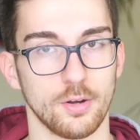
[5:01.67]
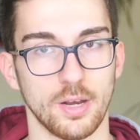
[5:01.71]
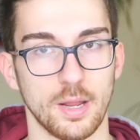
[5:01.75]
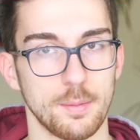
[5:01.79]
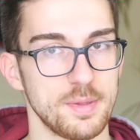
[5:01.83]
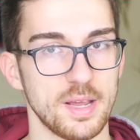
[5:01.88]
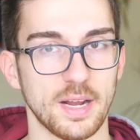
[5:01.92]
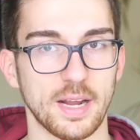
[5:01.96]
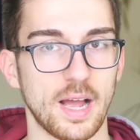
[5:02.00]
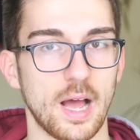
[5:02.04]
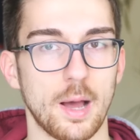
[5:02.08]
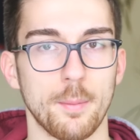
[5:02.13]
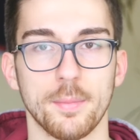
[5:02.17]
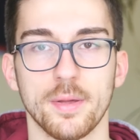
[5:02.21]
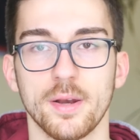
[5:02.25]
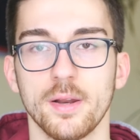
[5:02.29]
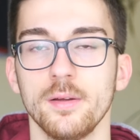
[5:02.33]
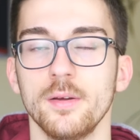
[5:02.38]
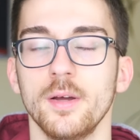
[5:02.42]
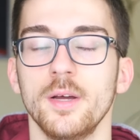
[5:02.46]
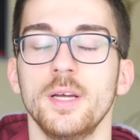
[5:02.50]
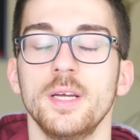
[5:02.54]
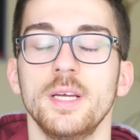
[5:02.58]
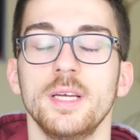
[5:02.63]
con la mia
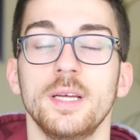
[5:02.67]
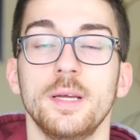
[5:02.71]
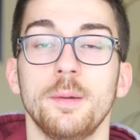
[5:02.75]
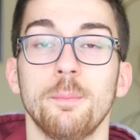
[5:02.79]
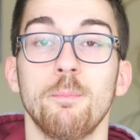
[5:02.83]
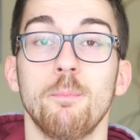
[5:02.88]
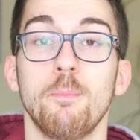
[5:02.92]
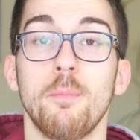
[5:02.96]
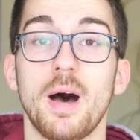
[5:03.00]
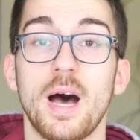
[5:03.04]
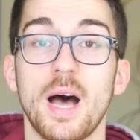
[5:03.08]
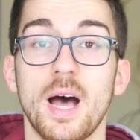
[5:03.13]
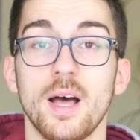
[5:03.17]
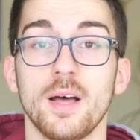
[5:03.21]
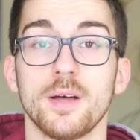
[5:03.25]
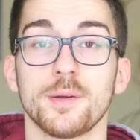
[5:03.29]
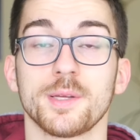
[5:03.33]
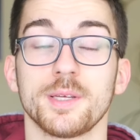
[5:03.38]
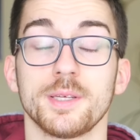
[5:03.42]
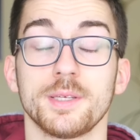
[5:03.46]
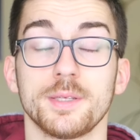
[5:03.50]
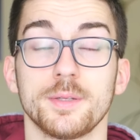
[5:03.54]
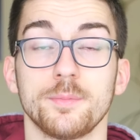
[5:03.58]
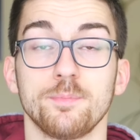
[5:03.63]
camera, ma
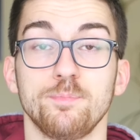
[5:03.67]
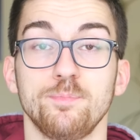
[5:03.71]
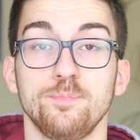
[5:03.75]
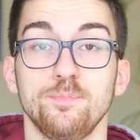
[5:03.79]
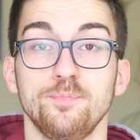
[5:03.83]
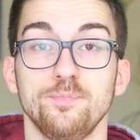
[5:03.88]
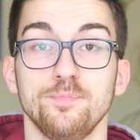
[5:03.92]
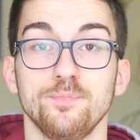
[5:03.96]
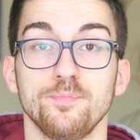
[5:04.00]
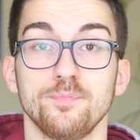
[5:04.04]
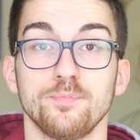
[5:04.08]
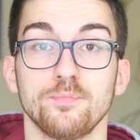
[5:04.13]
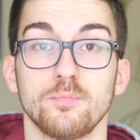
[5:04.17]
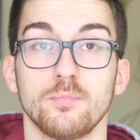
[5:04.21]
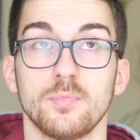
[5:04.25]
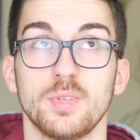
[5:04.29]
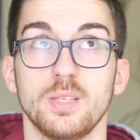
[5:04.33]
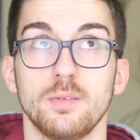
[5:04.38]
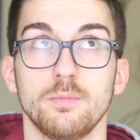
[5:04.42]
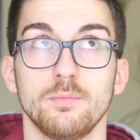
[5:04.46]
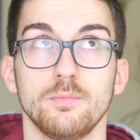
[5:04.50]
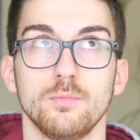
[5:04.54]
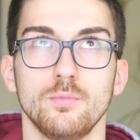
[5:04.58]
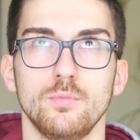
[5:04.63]

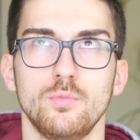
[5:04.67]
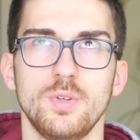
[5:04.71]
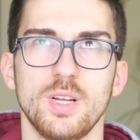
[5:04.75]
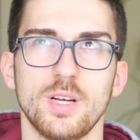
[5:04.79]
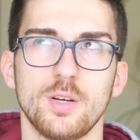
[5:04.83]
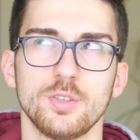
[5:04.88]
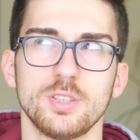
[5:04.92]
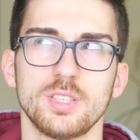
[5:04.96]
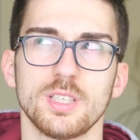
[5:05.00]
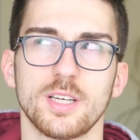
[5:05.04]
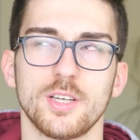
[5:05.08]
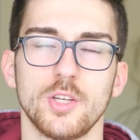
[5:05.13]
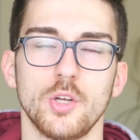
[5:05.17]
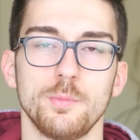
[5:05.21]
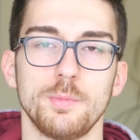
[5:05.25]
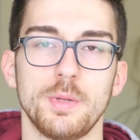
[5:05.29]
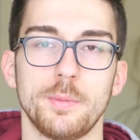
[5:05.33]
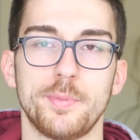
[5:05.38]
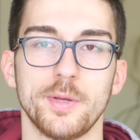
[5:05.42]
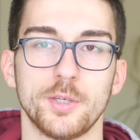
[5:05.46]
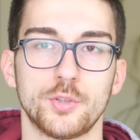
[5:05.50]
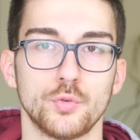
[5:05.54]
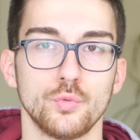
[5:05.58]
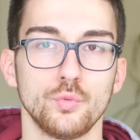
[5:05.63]
um, una cosa che non
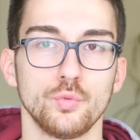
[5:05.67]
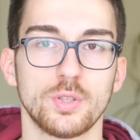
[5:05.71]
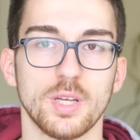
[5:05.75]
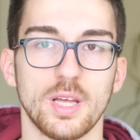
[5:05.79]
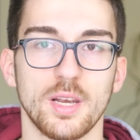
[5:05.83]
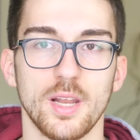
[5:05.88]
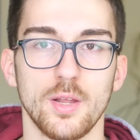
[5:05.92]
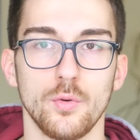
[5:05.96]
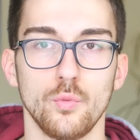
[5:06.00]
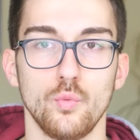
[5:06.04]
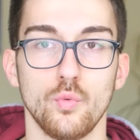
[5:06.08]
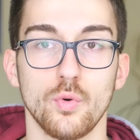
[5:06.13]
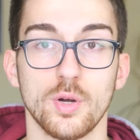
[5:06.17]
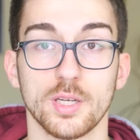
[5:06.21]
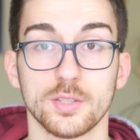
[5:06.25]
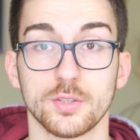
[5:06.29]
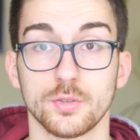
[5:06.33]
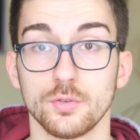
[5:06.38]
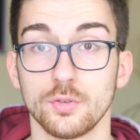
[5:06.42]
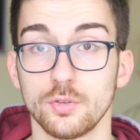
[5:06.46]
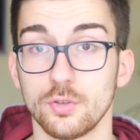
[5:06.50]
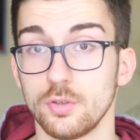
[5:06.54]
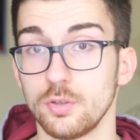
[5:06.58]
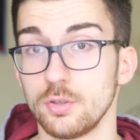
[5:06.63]
mi è piaciuta alla lunga
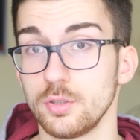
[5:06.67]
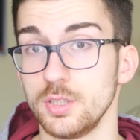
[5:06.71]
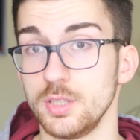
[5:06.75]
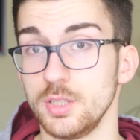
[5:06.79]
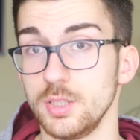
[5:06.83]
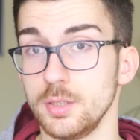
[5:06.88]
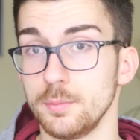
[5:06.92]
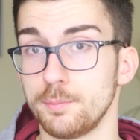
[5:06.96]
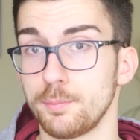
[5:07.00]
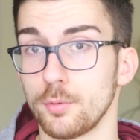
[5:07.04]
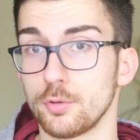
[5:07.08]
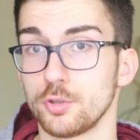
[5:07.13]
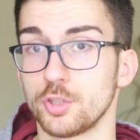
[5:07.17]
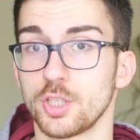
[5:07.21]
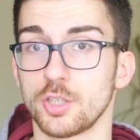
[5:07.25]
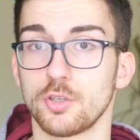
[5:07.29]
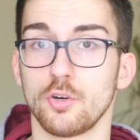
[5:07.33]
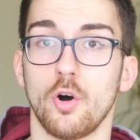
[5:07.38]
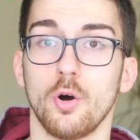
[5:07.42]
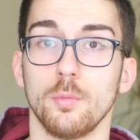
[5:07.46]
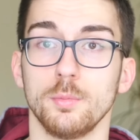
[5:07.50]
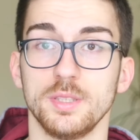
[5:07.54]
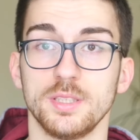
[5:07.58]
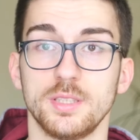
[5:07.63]
sono i
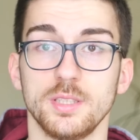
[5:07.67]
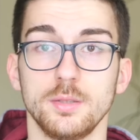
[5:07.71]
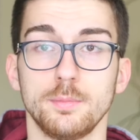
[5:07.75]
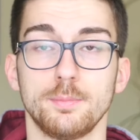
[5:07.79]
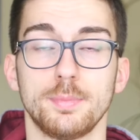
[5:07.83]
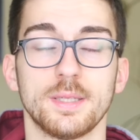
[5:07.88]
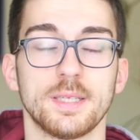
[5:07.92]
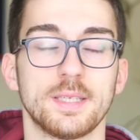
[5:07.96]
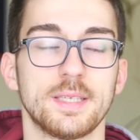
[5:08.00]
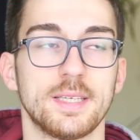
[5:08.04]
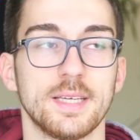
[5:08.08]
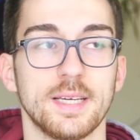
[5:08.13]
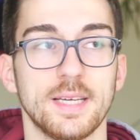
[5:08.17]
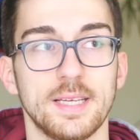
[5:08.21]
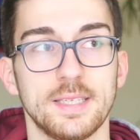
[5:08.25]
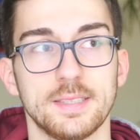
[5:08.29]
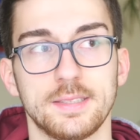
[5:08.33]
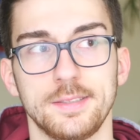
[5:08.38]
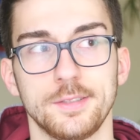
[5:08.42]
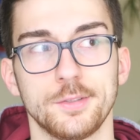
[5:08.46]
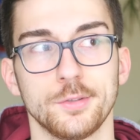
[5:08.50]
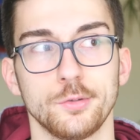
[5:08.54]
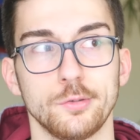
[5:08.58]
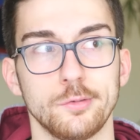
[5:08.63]
poggiagomiti
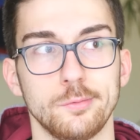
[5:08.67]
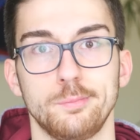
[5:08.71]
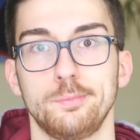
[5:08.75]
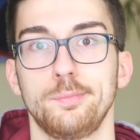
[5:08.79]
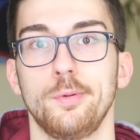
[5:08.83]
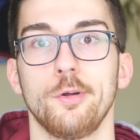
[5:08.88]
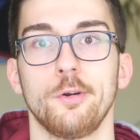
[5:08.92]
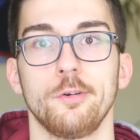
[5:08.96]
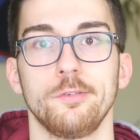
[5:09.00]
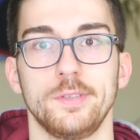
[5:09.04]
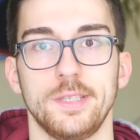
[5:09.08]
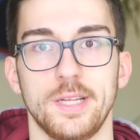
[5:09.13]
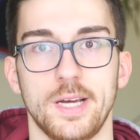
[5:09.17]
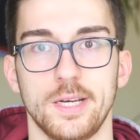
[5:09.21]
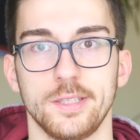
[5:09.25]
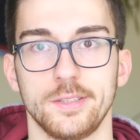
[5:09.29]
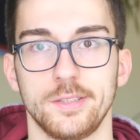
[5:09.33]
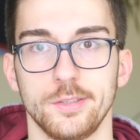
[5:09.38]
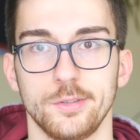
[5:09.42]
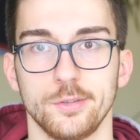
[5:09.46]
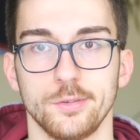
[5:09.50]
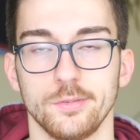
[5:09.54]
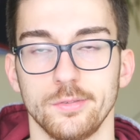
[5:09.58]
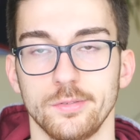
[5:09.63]
perché si sono un po'
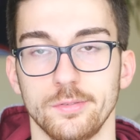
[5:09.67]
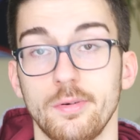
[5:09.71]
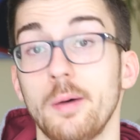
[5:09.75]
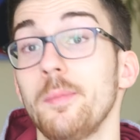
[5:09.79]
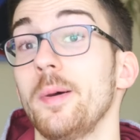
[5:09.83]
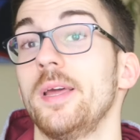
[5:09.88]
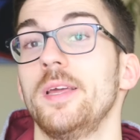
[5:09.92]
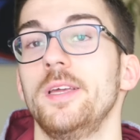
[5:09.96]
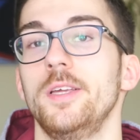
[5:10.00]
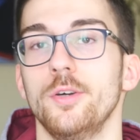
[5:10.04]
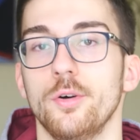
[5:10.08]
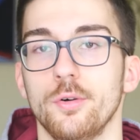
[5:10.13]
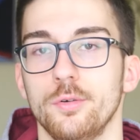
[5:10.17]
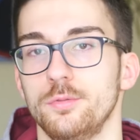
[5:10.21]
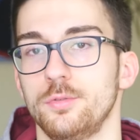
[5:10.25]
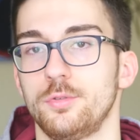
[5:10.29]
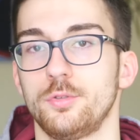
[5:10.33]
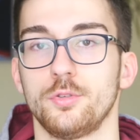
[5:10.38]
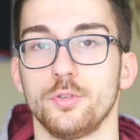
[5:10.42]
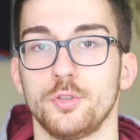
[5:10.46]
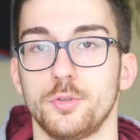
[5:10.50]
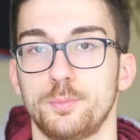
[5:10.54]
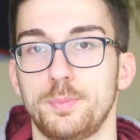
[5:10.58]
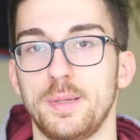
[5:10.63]
rovinati con... Vabbè, io
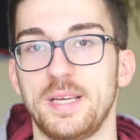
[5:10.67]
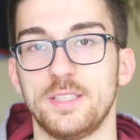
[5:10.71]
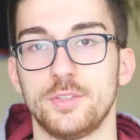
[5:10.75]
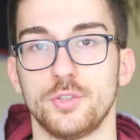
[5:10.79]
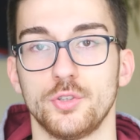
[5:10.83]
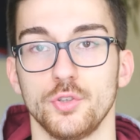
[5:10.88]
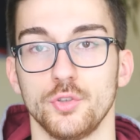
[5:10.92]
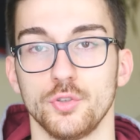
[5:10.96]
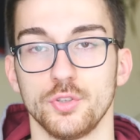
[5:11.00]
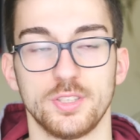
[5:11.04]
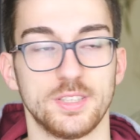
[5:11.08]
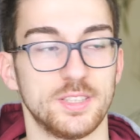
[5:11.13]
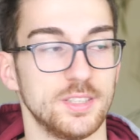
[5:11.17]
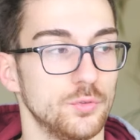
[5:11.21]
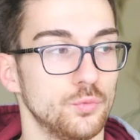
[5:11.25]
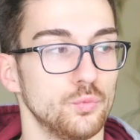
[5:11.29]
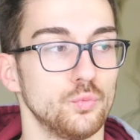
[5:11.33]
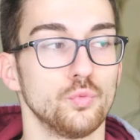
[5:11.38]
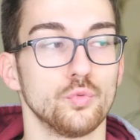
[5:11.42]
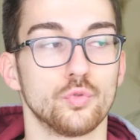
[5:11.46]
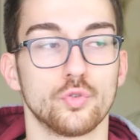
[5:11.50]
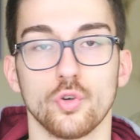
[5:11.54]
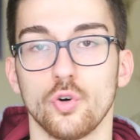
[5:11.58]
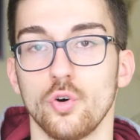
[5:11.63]
sto spesso
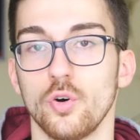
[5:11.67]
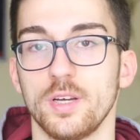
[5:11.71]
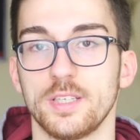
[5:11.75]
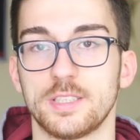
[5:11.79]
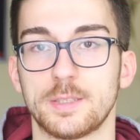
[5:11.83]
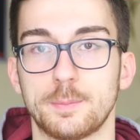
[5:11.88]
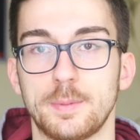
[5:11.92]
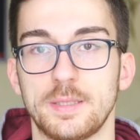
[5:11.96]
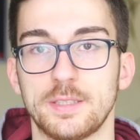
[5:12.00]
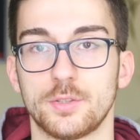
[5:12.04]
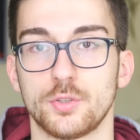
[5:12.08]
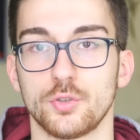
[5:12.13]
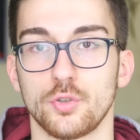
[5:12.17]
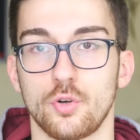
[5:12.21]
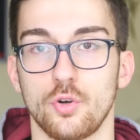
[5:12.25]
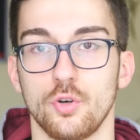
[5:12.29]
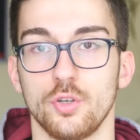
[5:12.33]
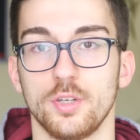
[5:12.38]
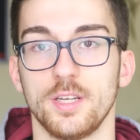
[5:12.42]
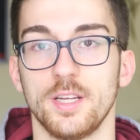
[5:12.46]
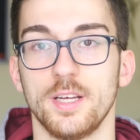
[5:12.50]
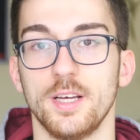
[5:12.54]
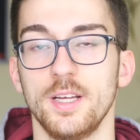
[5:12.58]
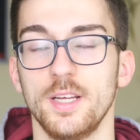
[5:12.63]
seduto e spesso
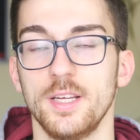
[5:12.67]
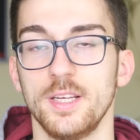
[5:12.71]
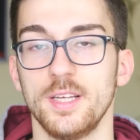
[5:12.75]
con